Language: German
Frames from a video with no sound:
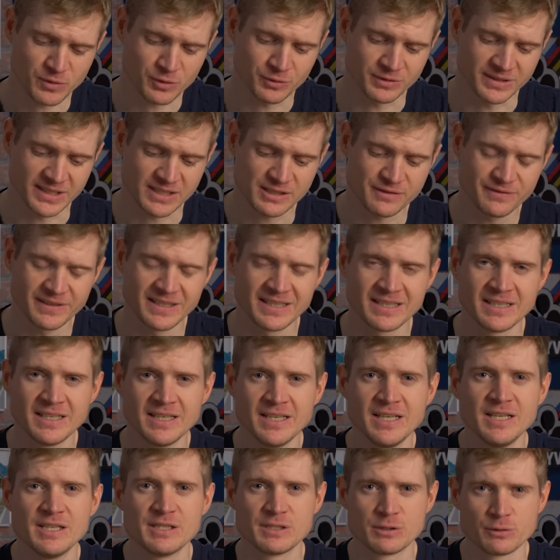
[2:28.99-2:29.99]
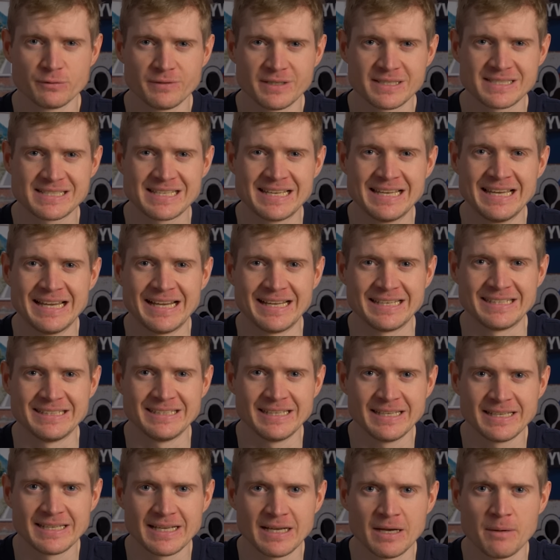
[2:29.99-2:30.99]
Und deswegen, sowas hat
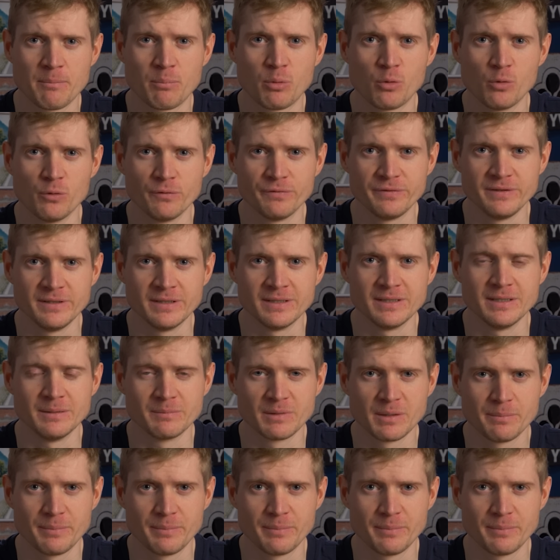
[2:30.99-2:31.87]
jeder Profi im